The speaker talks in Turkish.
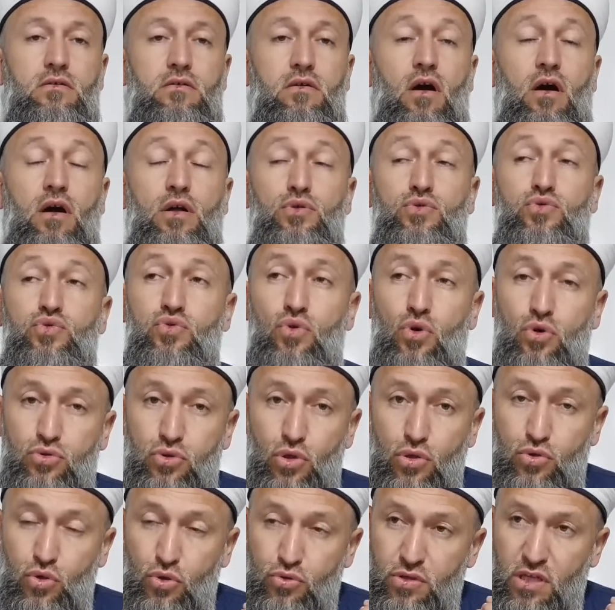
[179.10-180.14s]

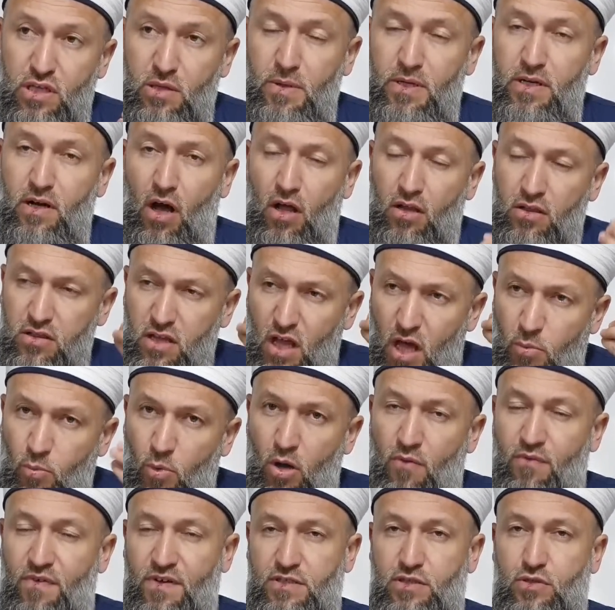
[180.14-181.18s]
6.4 ne demek? Allah
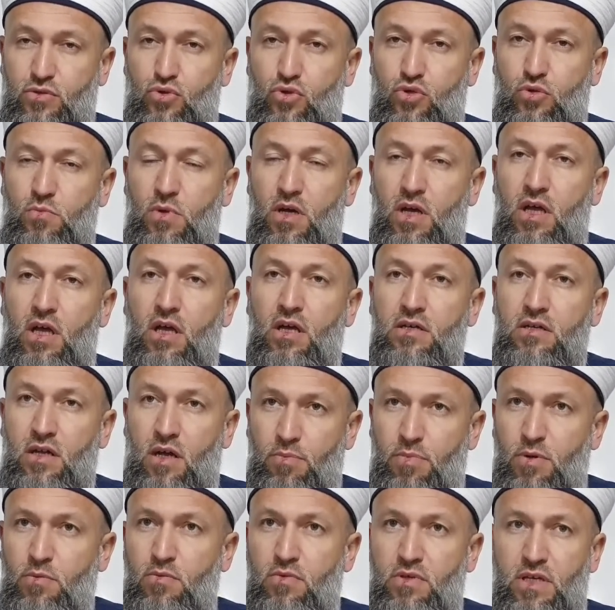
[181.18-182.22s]
muhafaza diyorum.
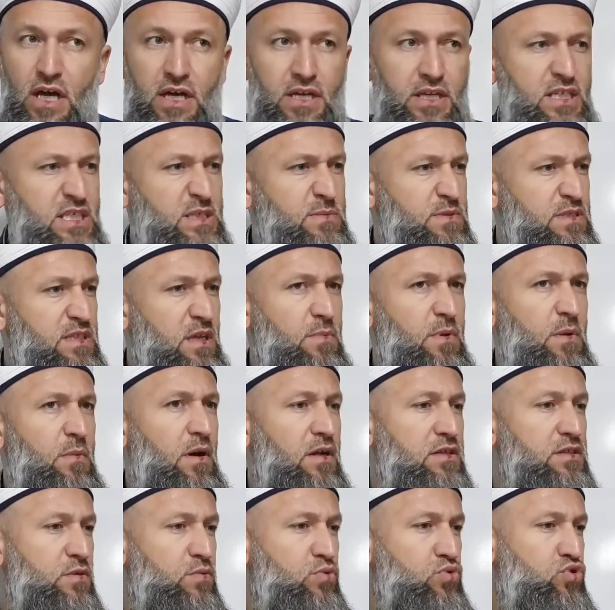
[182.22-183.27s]
Rabbim yani İzmir depremi
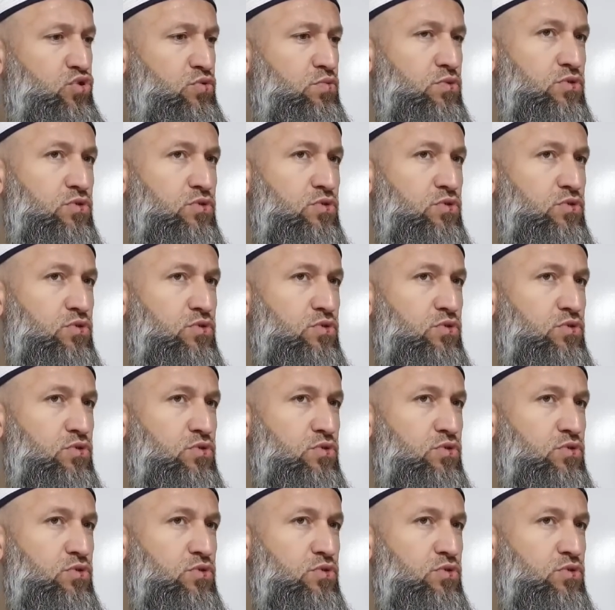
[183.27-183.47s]
6.5